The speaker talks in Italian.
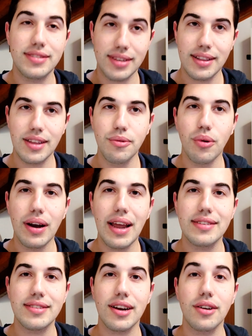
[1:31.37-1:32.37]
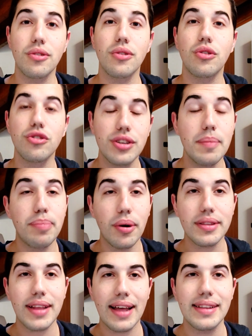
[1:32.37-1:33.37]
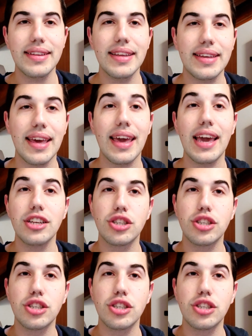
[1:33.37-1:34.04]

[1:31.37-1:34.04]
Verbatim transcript: serie TV all'estero erano così importanti che